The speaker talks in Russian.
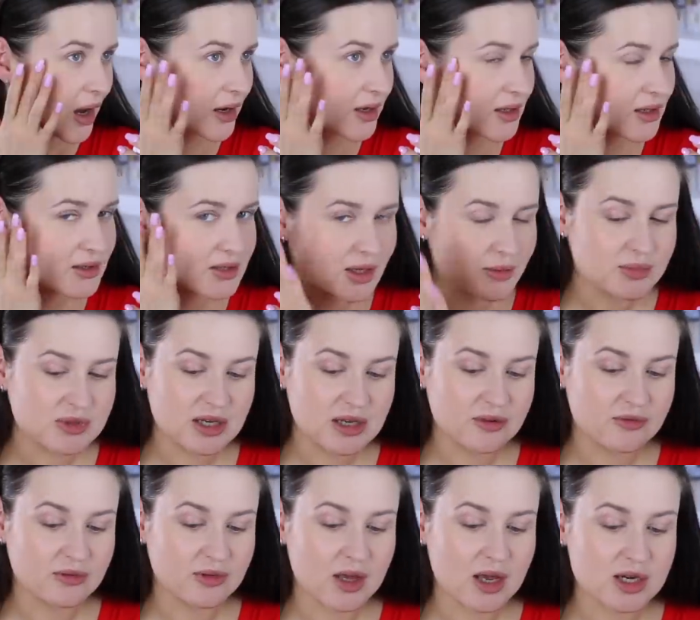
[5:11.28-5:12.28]
Они на самом
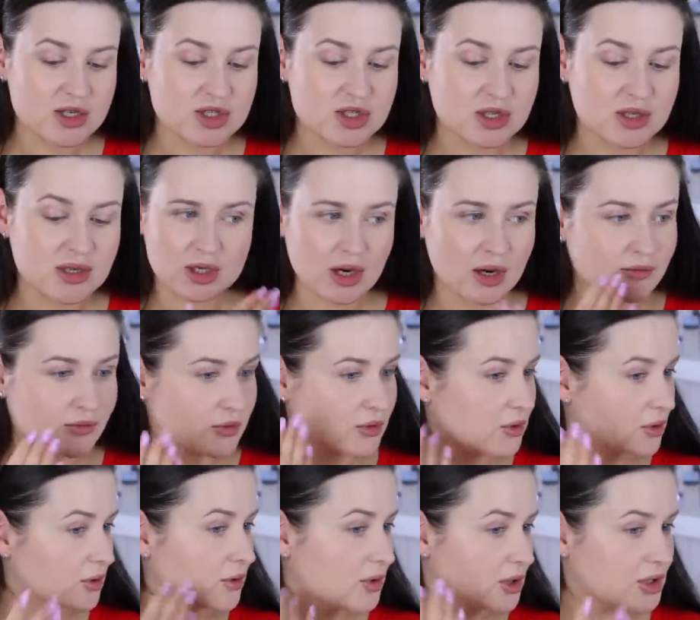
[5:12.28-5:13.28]
деле влажные. Я
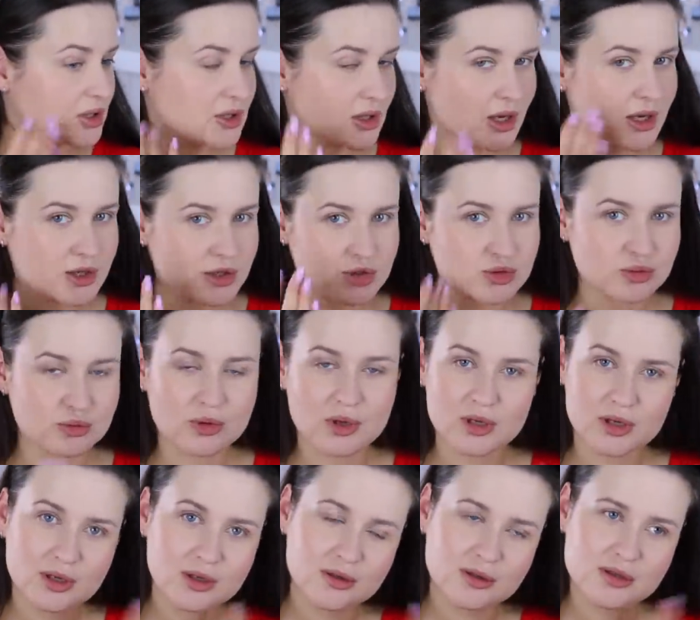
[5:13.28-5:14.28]
вот нанесла их, что-то
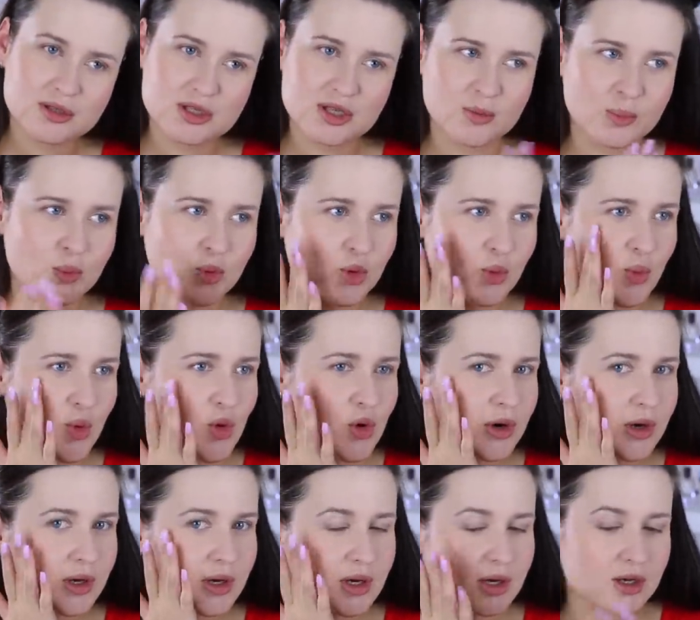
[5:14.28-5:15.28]
они до сих пор
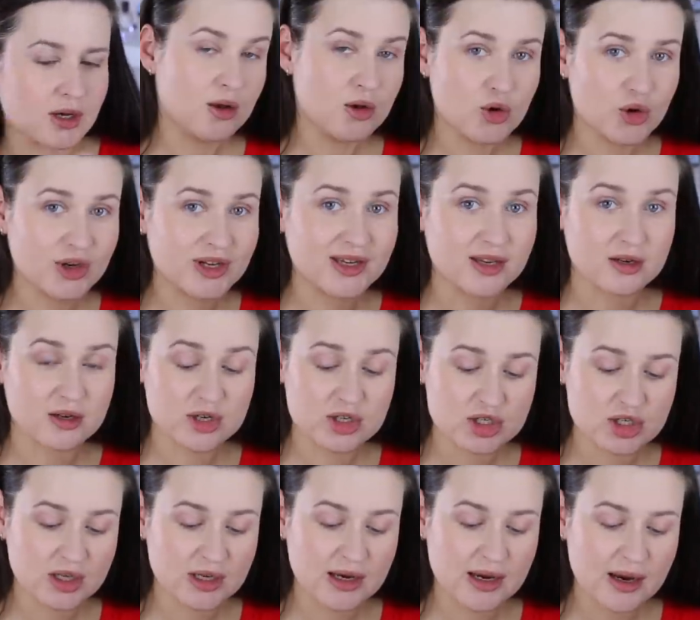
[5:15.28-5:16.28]
мокренькие. Легкий
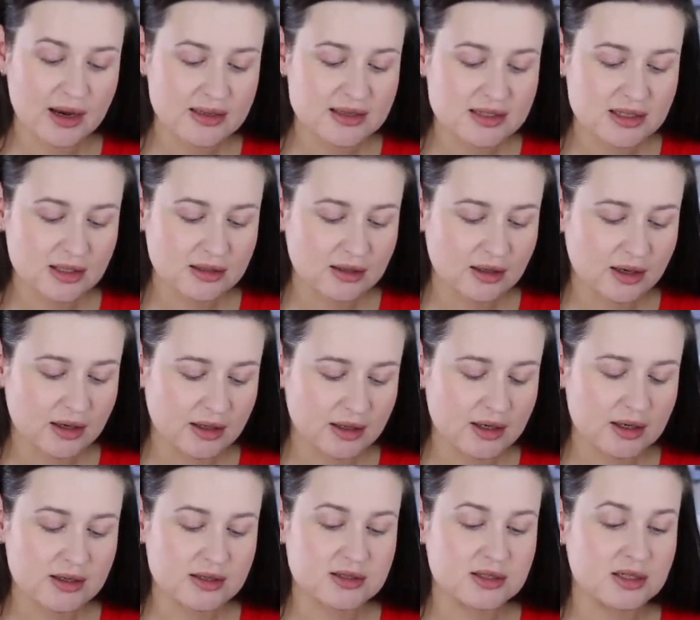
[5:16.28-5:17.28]
рыженький оттенок
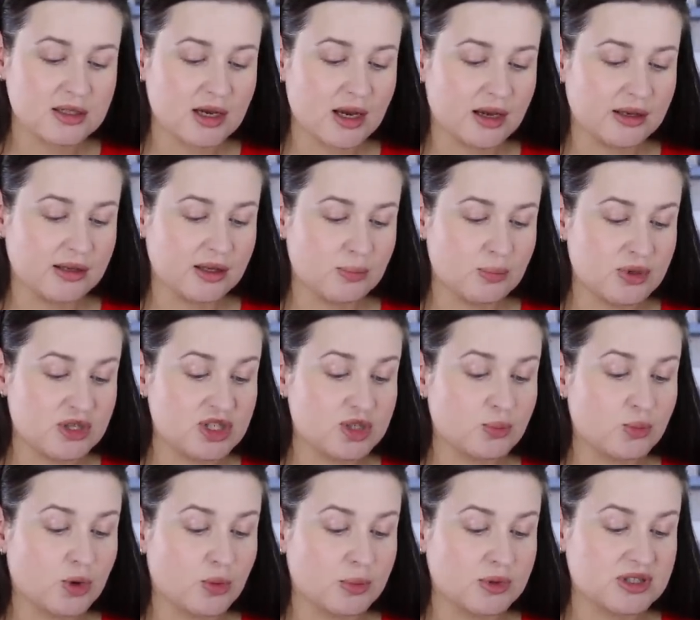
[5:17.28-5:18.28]
и сияние. Пичи
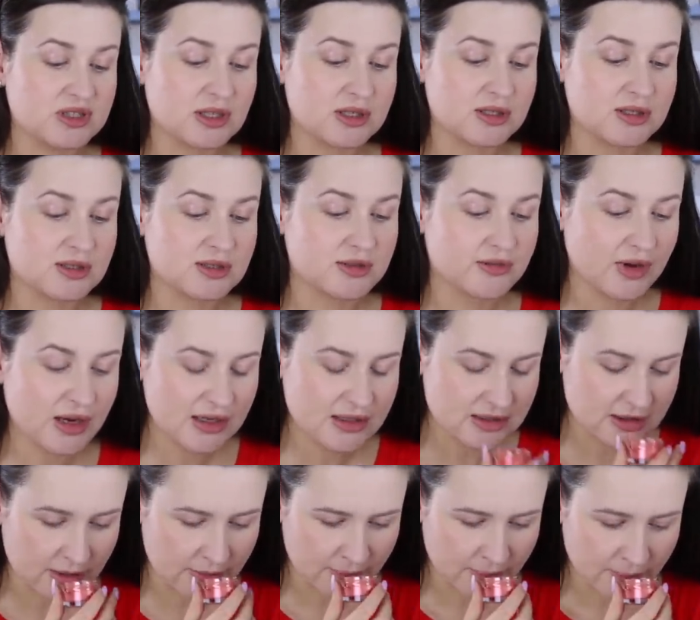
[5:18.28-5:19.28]
Поп, кстати,
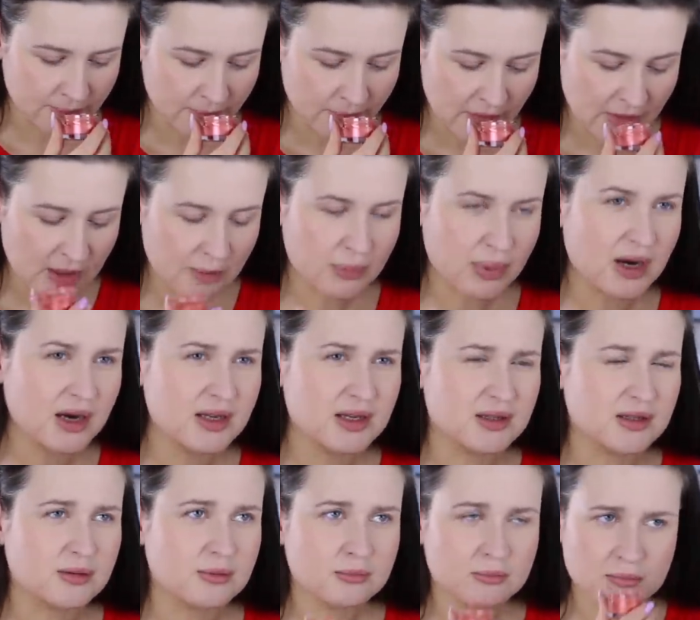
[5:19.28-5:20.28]
называется.
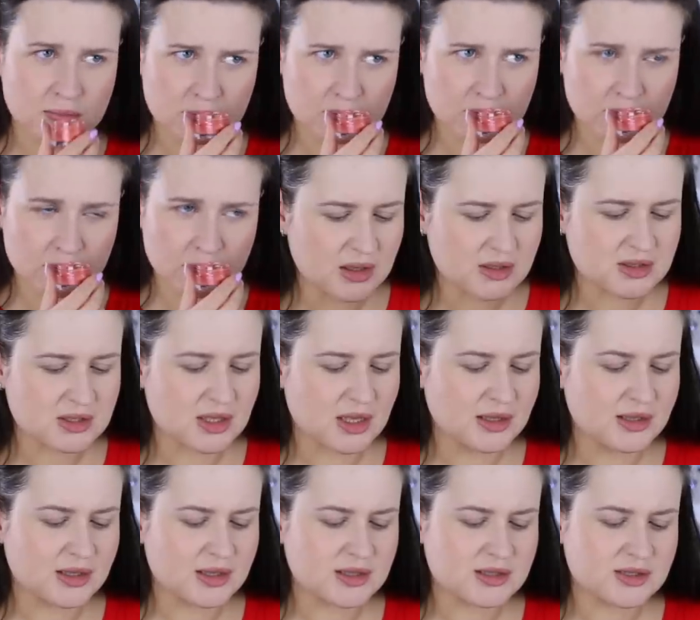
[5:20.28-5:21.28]
Пахнет
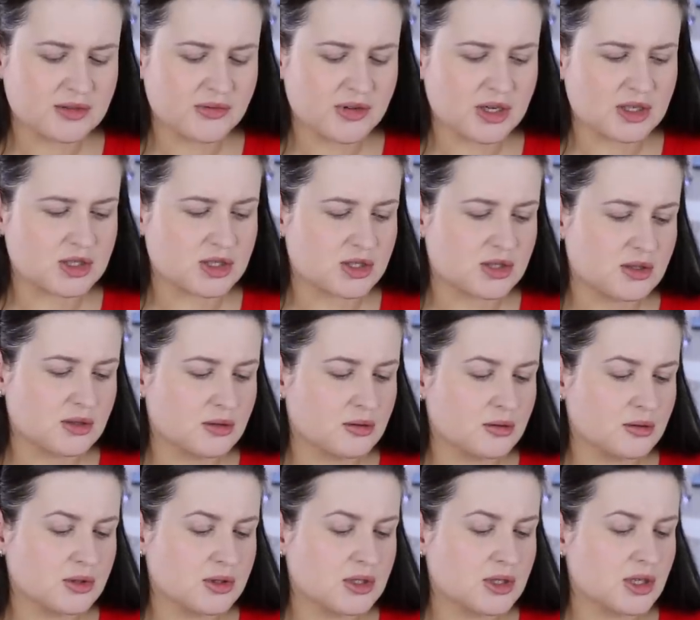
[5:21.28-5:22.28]
сладкая свежесть.
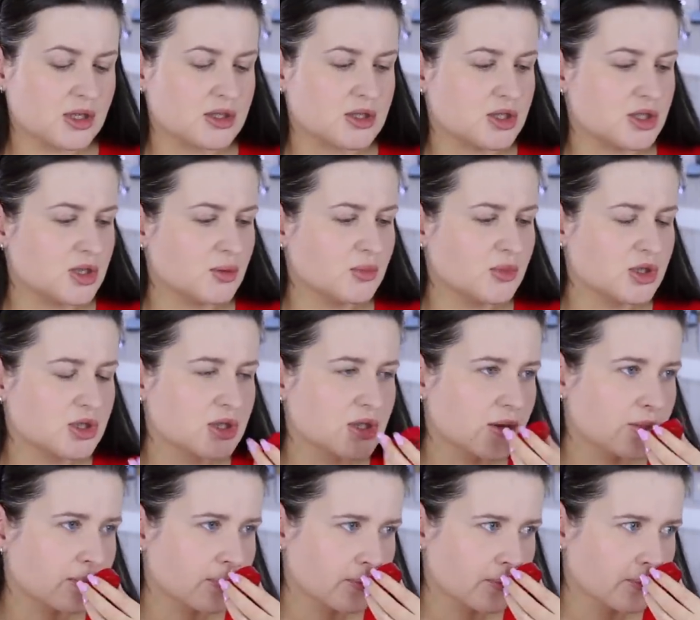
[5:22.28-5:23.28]
Интересно, чем
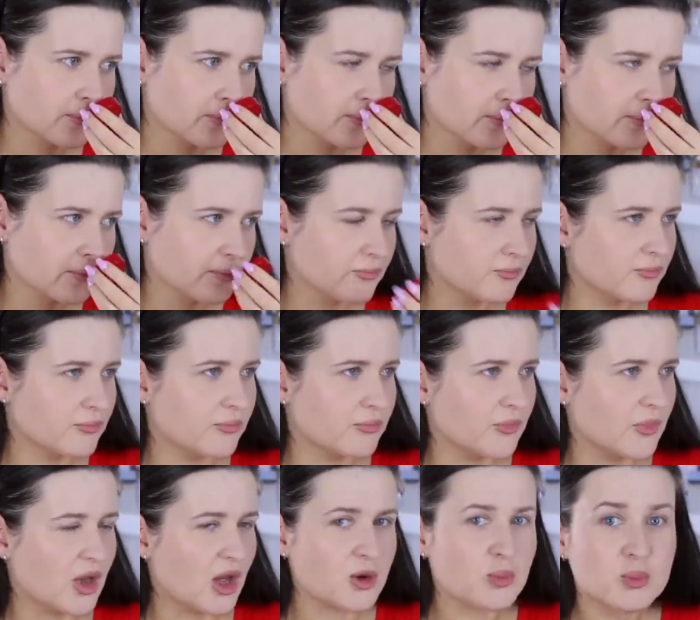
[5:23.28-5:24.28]
должны...
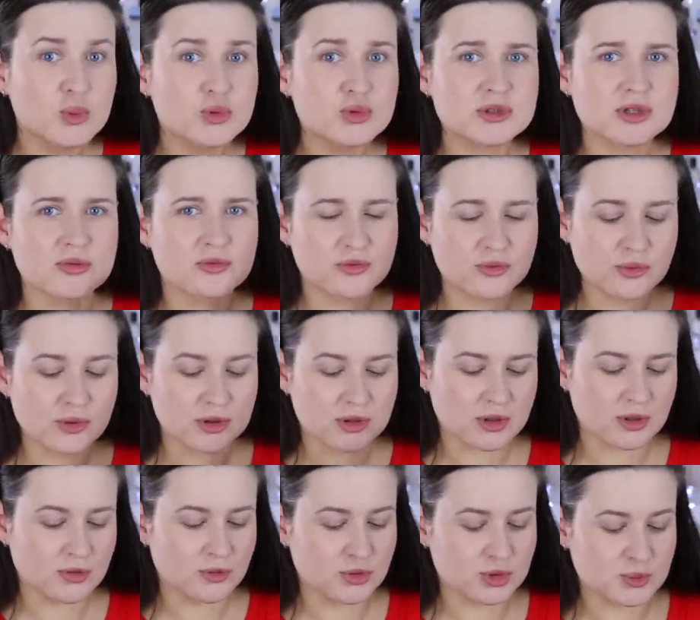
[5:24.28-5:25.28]
Арбузом,
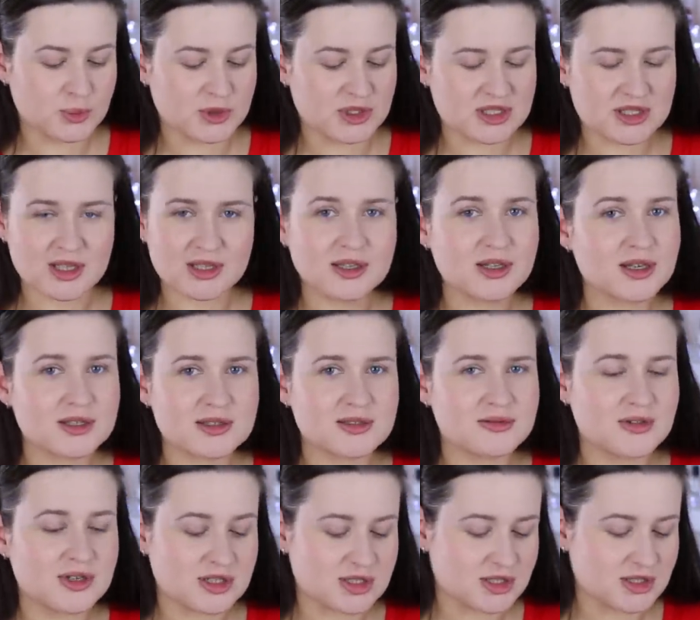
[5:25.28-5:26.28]
вот! Господи, сладкая
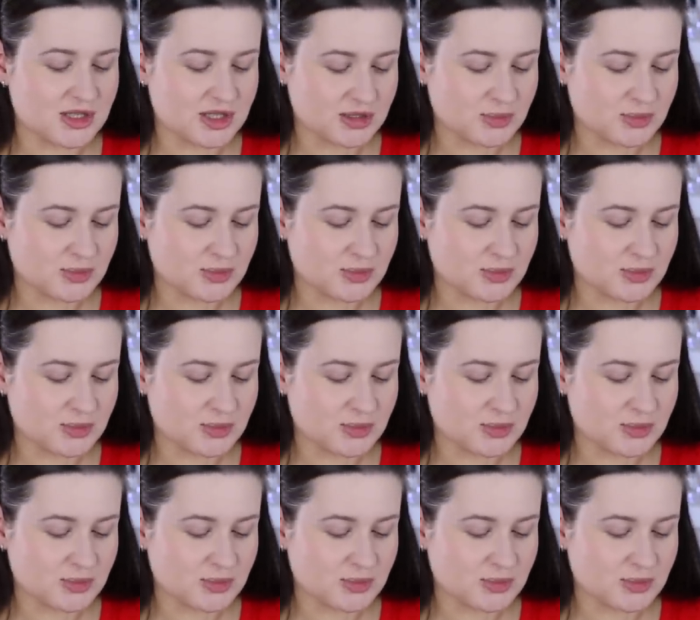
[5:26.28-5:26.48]
свежесть, да,